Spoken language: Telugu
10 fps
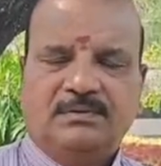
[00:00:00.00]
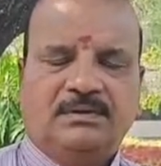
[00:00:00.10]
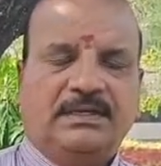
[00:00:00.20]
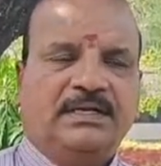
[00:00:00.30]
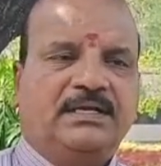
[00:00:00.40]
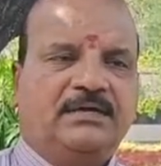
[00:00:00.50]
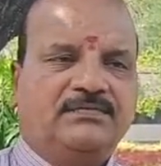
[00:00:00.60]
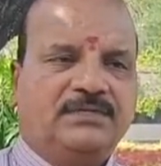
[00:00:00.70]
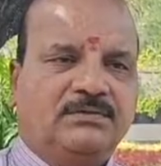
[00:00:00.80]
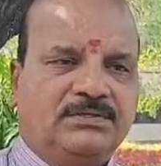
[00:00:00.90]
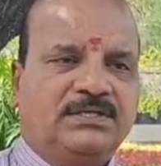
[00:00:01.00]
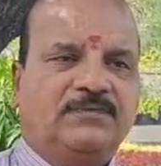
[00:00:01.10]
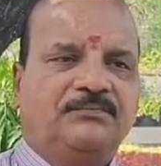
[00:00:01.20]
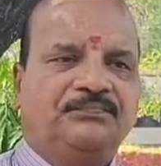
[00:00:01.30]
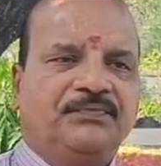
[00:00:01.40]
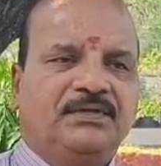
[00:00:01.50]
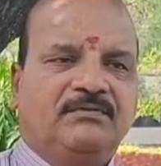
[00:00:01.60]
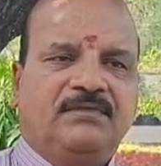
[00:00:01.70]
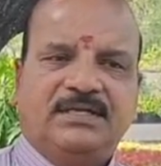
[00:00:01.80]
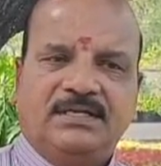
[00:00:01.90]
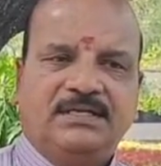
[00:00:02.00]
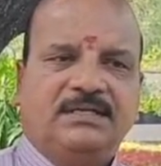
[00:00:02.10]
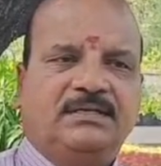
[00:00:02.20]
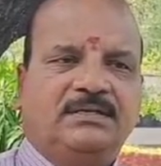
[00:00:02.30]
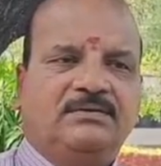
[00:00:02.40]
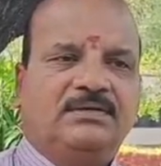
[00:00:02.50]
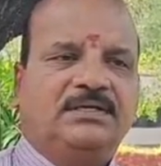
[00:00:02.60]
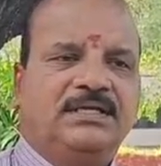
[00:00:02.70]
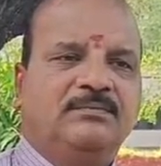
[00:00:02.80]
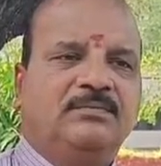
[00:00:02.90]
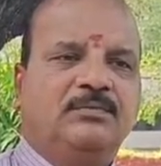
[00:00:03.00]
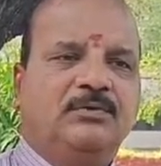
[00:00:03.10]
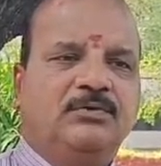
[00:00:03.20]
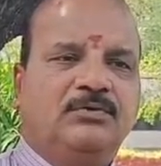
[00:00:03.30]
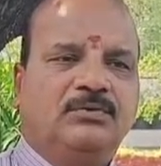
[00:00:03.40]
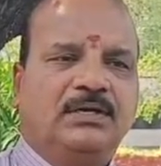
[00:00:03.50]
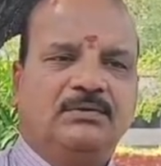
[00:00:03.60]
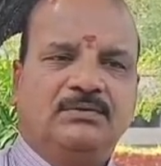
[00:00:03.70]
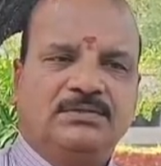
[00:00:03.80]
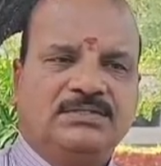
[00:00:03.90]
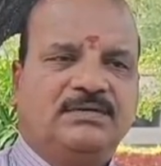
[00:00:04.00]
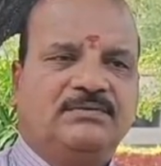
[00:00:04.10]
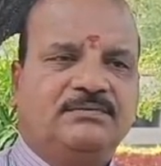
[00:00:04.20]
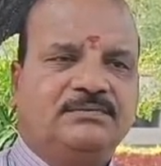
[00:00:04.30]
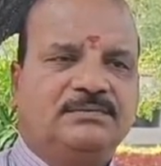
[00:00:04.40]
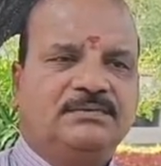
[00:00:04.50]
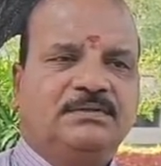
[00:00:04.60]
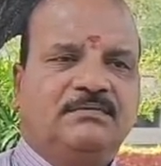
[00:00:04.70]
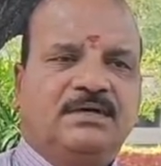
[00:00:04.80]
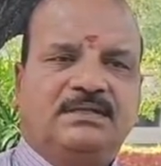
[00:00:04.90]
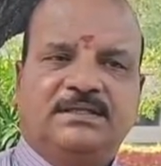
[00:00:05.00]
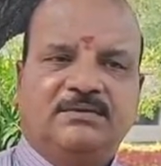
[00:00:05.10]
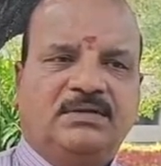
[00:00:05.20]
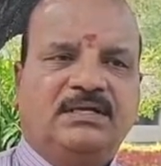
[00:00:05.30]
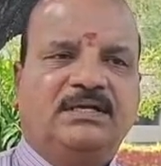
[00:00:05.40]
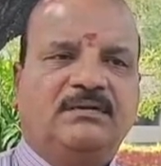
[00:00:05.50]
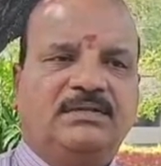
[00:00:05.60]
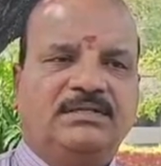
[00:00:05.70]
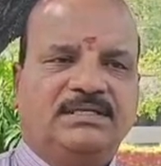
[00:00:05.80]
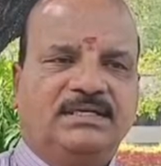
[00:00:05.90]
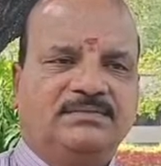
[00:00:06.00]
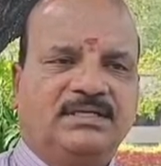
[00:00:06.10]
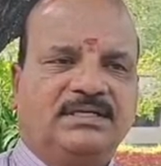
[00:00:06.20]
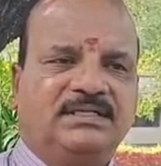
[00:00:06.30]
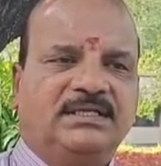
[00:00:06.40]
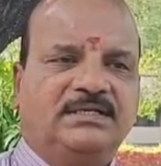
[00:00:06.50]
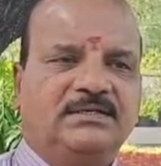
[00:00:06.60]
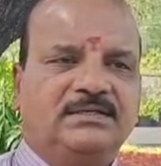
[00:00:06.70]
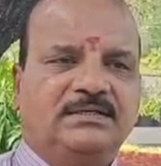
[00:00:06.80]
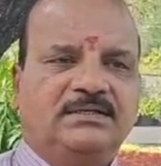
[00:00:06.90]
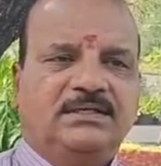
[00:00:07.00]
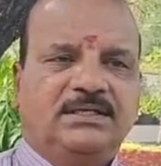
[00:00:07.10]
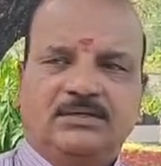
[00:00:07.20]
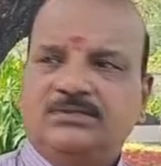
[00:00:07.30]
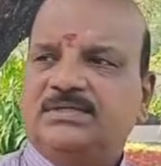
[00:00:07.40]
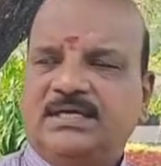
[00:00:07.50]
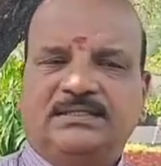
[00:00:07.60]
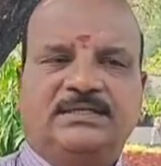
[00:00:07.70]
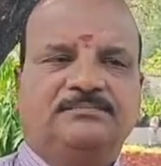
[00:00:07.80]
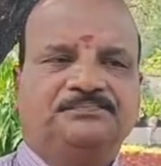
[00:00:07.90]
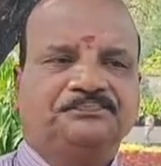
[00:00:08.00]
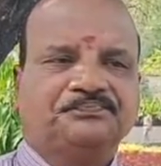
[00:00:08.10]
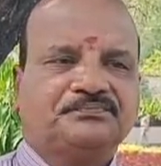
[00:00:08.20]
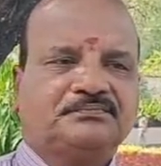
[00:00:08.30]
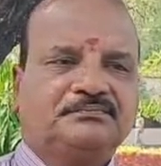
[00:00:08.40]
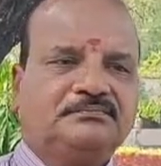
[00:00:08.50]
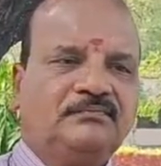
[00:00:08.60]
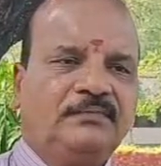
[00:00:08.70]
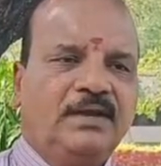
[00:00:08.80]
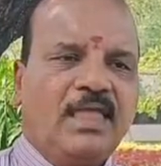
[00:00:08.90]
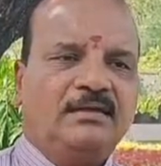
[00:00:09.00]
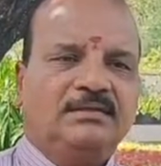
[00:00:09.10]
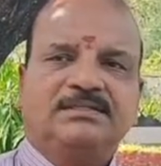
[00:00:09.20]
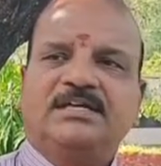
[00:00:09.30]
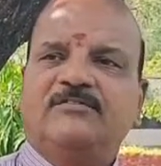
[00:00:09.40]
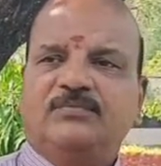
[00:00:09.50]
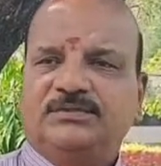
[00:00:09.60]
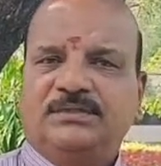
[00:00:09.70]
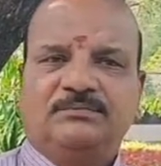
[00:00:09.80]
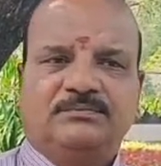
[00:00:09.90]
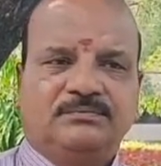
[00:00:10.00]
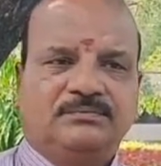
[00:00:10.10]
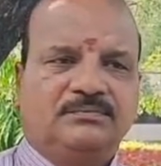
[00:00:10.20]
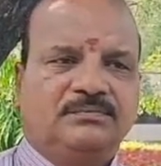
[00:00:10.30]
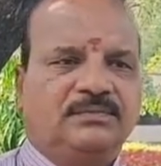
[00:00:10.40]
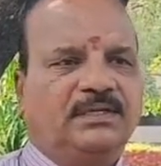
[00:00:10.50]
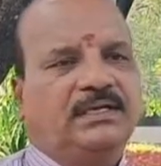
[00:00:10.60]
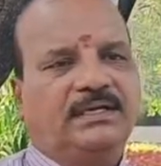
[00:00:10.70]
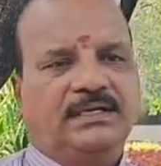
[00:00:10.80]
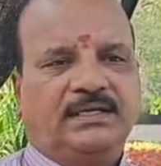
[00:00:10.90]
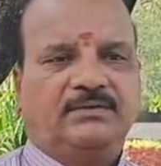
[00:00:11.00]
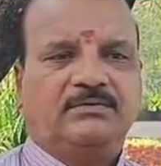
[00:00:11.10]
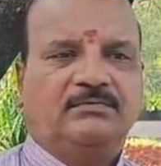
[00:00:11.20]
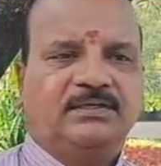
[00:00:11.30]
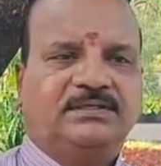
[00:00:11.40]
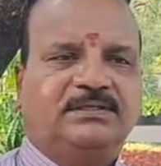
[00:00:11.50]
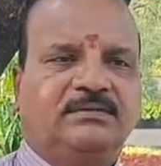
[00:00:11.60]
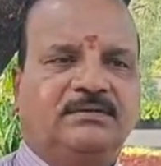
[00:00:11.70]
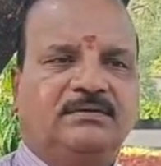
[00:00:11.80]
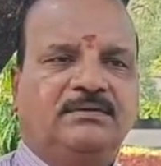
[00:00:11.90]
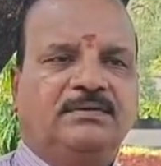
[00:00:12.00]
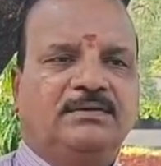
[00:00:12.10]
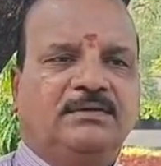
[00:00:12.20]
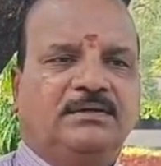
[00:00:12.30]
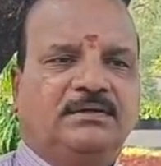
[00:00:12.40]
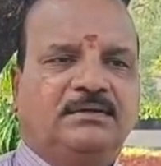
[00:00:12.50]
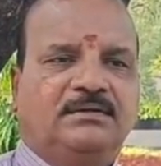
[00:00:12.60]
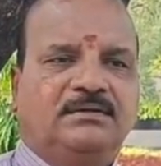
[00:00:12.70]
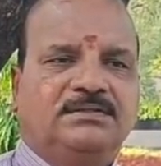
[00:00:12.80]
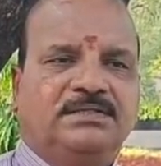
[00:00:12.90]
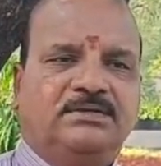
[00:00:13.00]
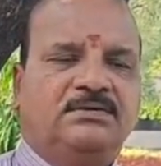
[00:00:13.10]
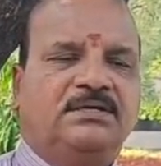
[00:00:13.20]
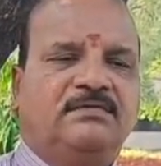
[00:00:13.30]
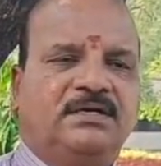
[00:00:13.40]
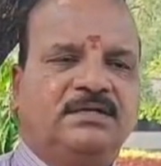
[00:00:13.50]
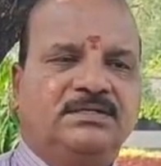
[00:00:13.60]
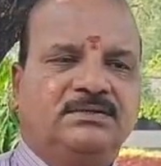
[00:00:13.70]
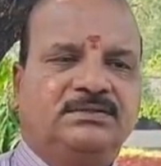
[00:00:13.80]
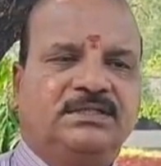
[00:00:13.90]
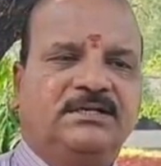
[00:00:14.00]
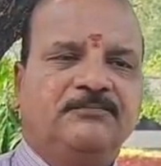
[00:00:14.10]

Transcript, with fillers: రిటర్నింగ్ ఆఫీసర్గా వచ్చారు వారి యొక్క టీం ముగ్గురు నలుగురు వచ్చారు వారందరూ కూడా ఇక్కడ బస చేయడం జరిగింది ఈరోజు సాయంత్రం స్టాఫ్ మొత్తం ఎన్నికలకు విత్ సెక్యూరిటీ వెళ్ళడం జరుగుతుంది